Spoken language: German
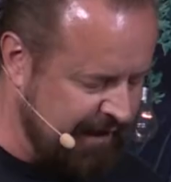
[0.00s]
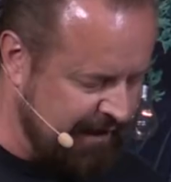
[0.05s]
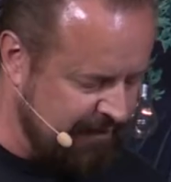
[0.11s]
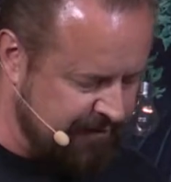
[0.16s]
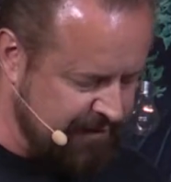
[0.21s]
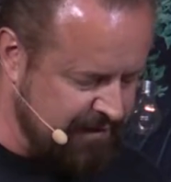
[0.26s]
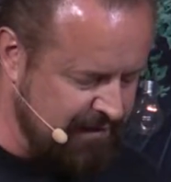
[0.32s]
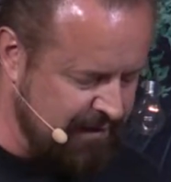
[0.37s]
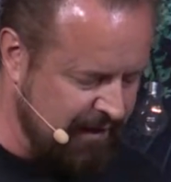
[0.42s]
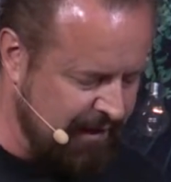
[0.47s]

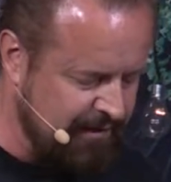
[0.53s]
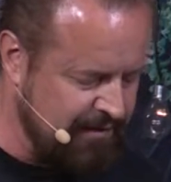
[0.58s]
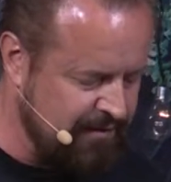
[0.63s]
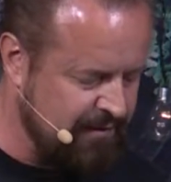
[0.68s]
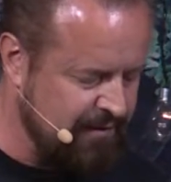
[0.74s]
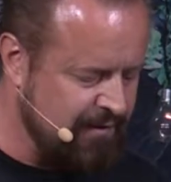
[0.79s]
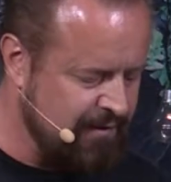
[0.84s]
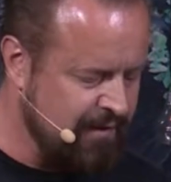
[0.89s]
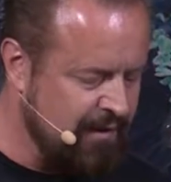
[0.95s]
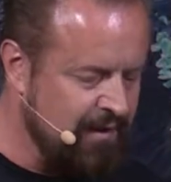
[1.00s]
Ewigkeit.
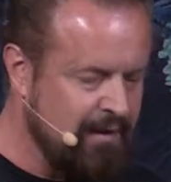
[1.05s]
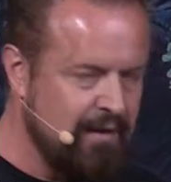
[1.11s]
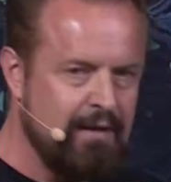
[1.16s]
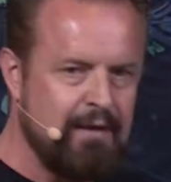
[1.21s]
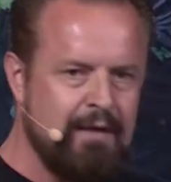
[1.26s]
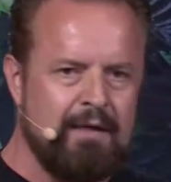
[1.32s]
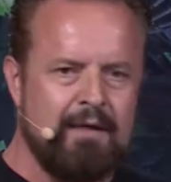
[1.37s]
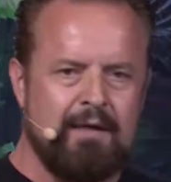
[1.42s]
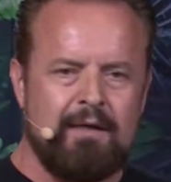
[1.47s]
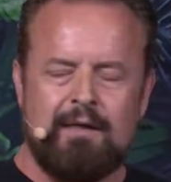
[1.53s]

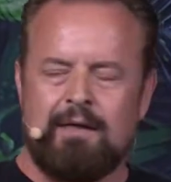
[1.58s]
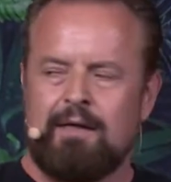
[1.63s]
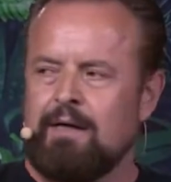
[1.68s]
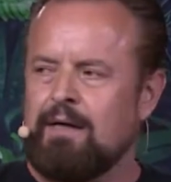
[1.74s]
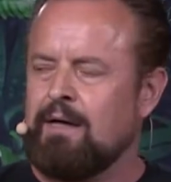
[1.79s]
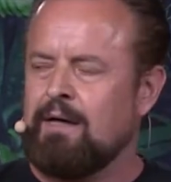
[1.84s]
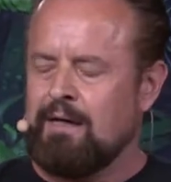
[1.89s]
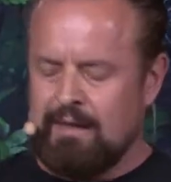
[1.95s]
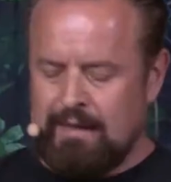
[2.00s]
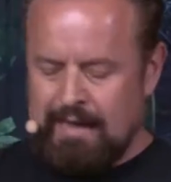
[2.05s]

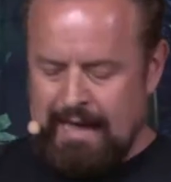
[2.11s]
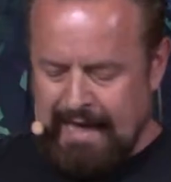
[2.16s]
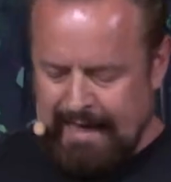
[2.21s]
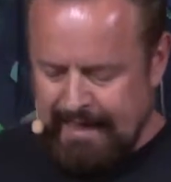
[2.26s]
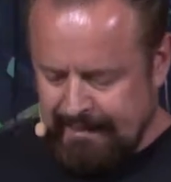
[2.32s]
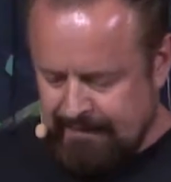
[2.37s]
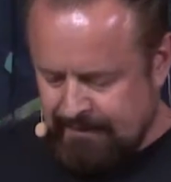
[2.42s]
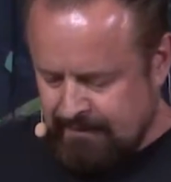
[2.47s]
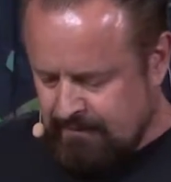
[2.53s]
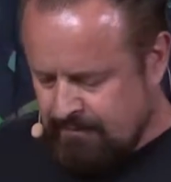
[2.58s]
Äh,
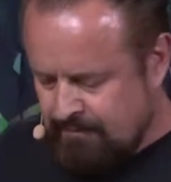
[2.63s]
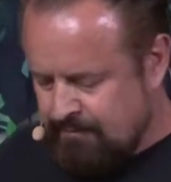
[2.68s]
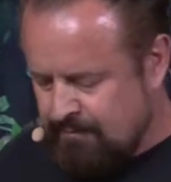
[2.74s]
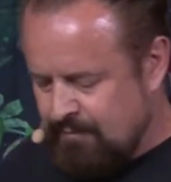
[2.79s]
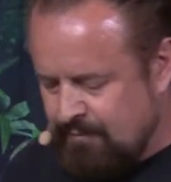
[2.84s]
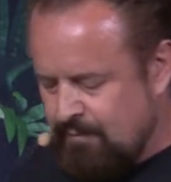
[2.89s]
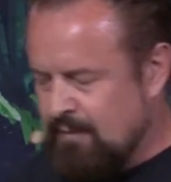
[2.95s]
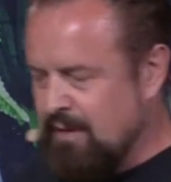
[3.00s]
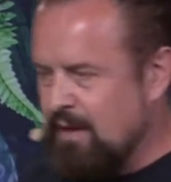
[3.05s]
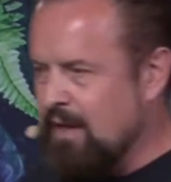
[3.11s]
ein
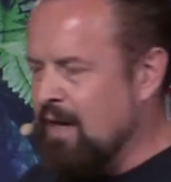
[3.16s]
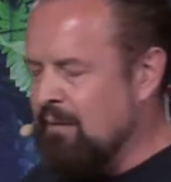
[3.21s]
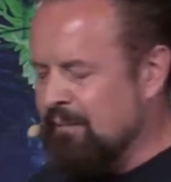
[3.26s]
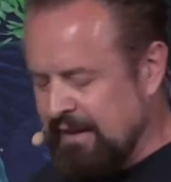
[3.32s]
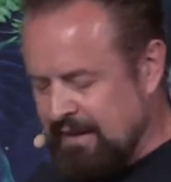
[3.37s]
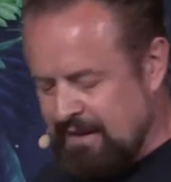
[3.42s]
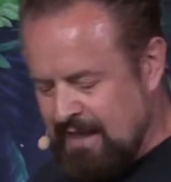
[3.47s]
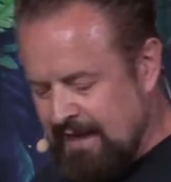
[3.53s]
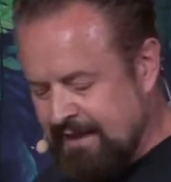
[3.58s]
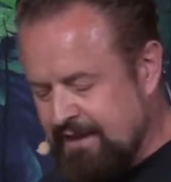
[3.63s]

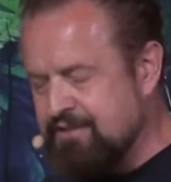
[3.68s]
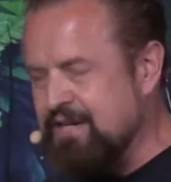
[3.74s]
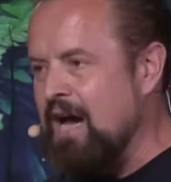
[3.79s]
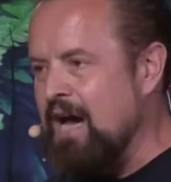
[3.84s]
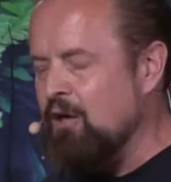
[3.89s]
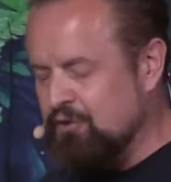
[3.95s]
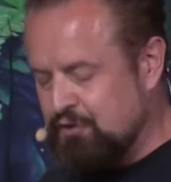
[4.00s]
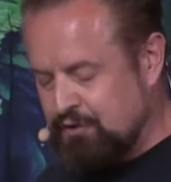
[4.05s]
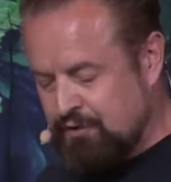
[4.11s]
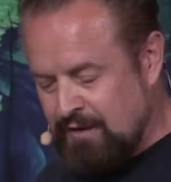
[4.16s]
amerikanischer
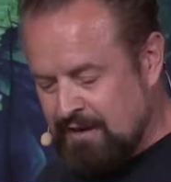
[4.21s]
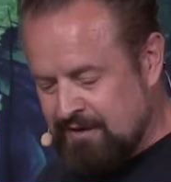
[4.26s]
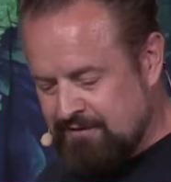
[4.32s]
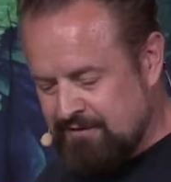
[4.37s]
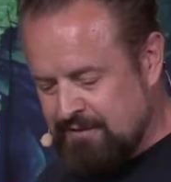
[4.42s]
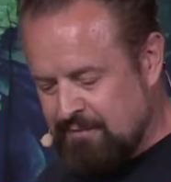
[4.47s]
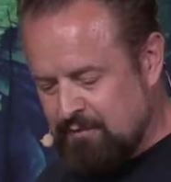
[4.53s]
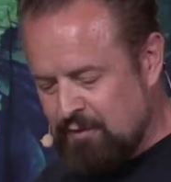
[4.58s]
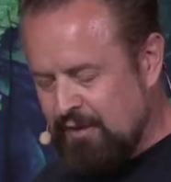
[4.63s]
Autor aus dem